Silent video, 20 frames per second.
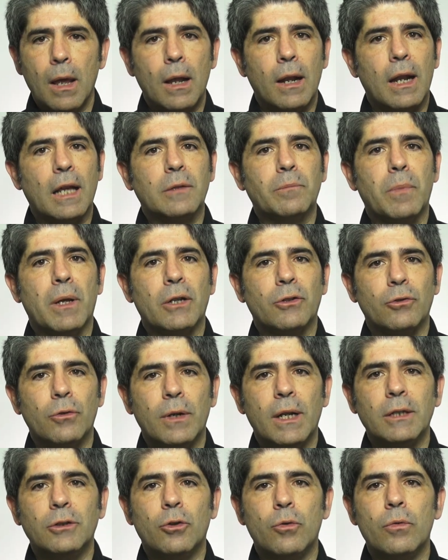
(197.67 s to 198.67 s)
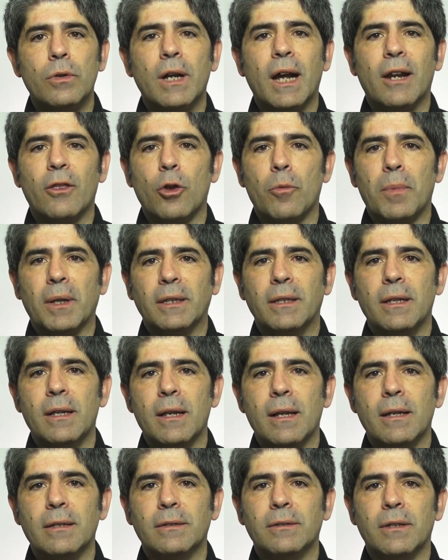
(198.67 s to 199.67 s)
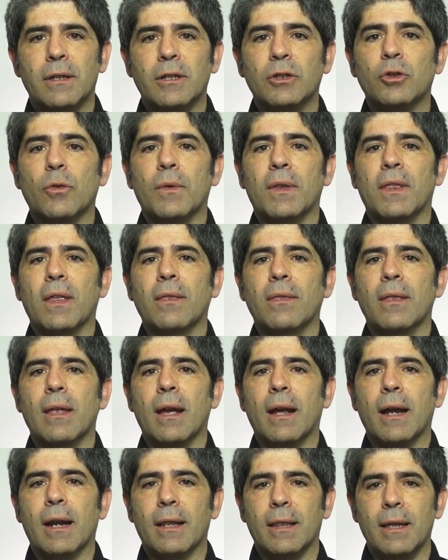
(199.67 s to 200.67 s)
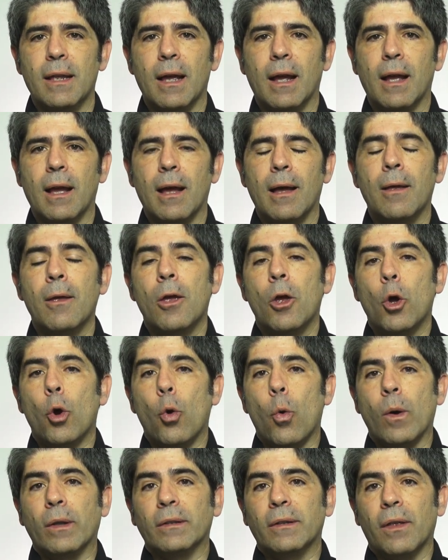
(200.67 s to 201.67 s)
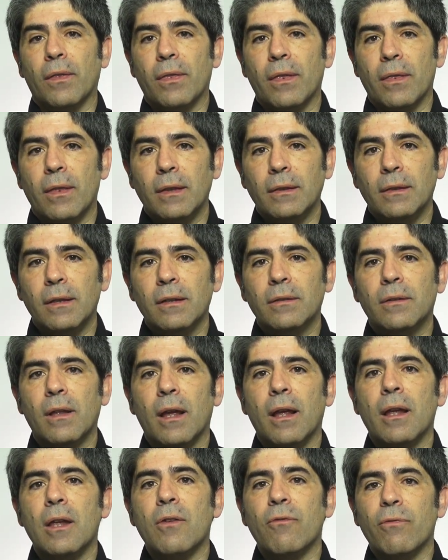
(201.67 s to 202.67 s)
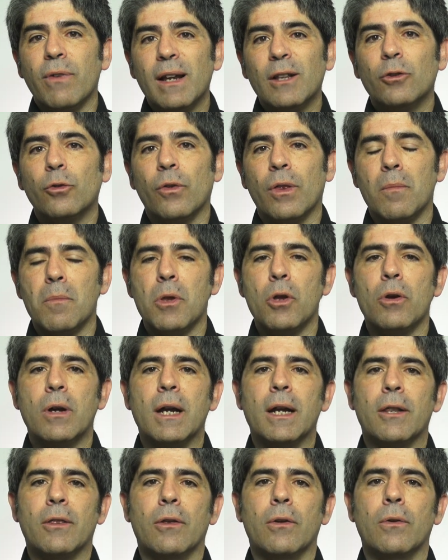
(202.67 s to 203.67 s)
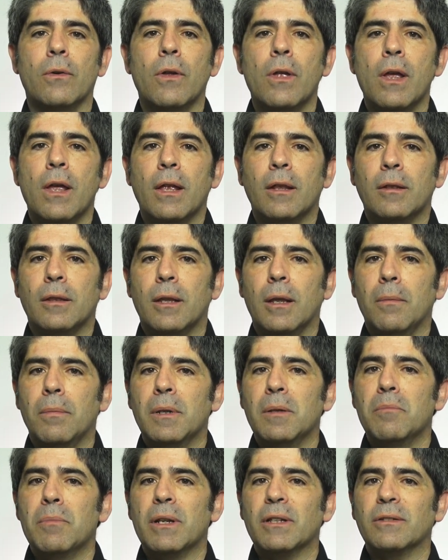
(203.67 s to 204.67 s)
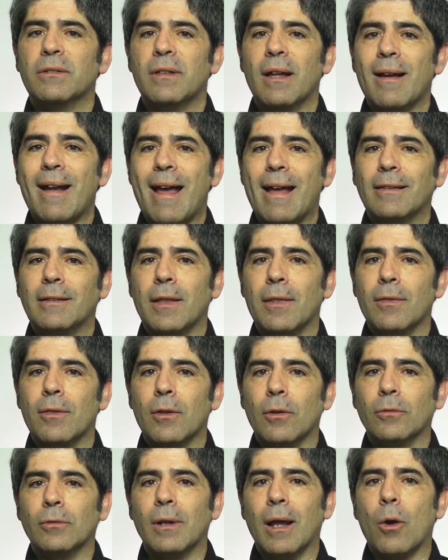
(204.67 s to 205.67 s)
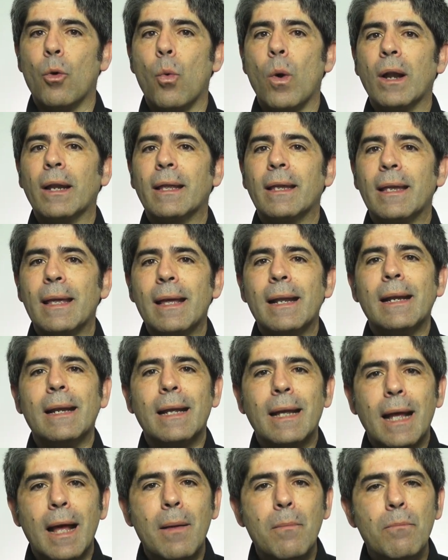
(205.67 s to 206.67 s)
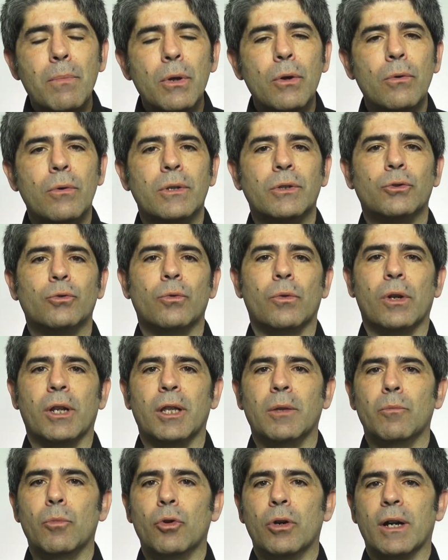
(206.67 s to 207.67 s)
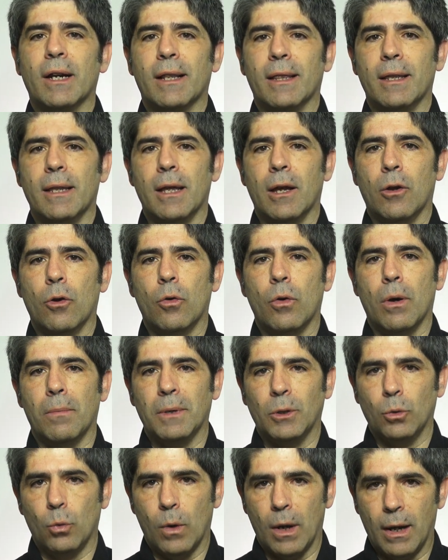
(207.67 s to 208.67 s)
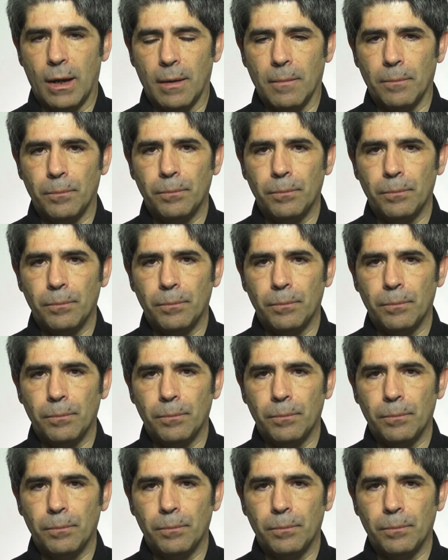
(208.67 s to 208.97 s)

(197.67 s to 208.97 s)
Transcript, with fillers: Las personas con cardiopatías, insuficiencia cardíaca o antecedentes de infarto de miocardio deben prestar atención a cualquier cambio en su ritmo cardíaco habitual.